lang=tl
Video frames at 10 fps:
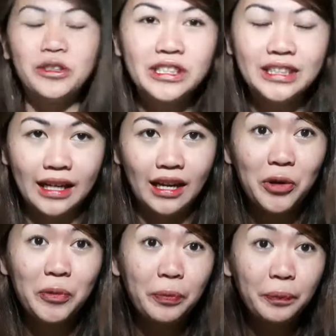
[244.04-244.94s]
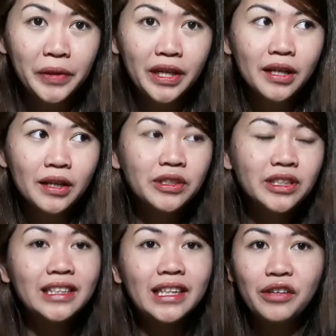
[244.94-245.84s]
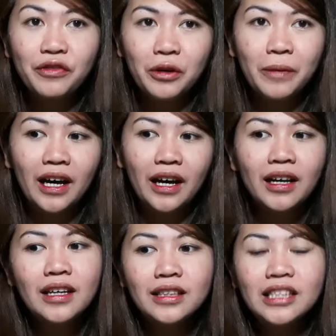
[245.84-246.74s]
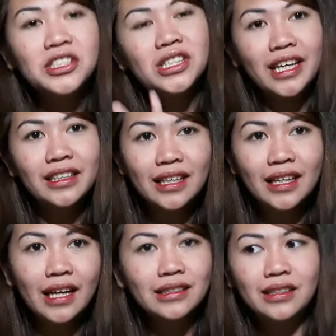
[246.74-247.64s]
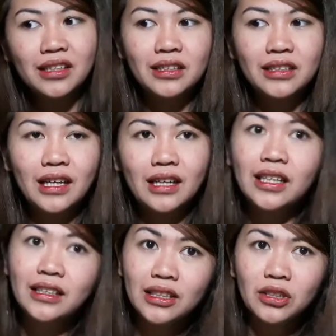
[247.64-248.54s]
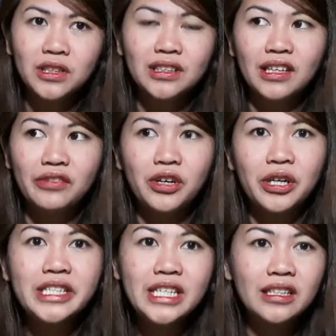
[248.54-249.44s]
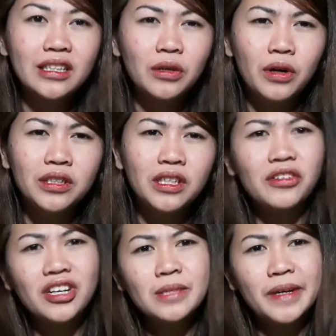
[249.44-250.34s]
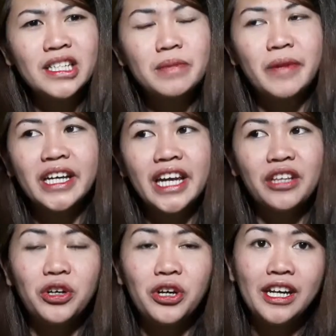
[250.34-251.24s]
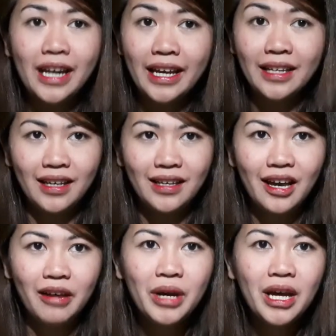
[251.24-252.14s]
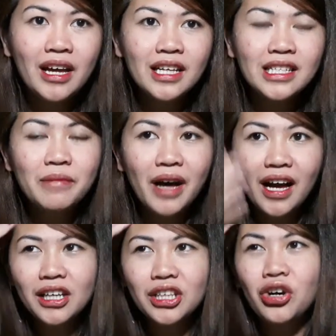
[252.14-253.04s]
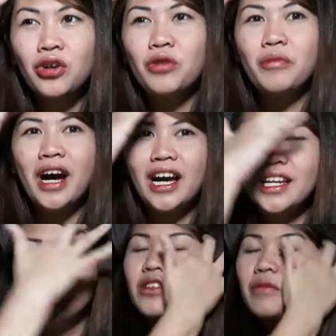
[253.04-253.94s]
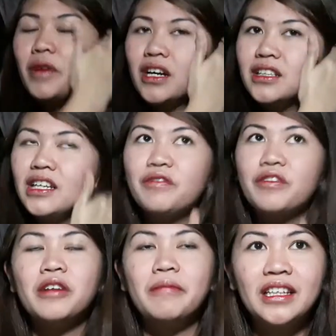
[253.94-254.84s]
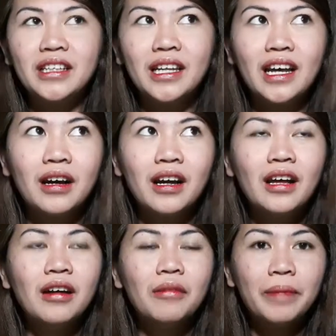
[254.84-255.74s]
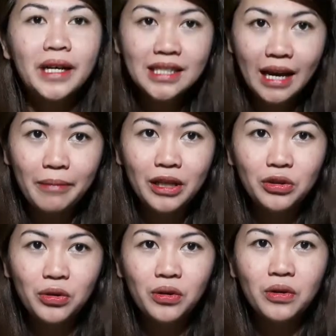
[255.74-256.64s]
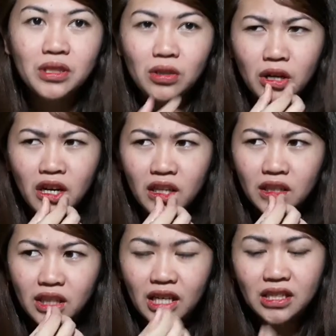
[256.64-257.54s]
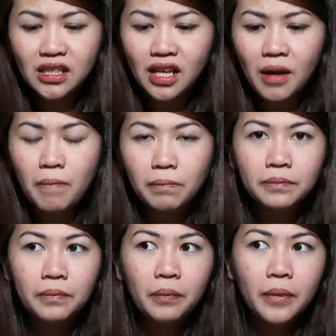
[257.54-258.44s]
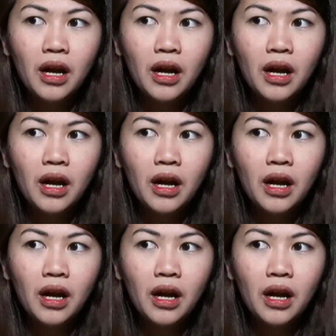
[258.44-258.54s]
Tapos, tinanong ko sila kung kung na-deliver ba. Tapos chinek nila, tinrack nila na hindi daw na-deliver kasi hindi daw ako nag-response by 8 or 9 a.m. Kasi maaga daw umaalis yung mga delivery man nila pag Sabado or holiday. Kasi nga,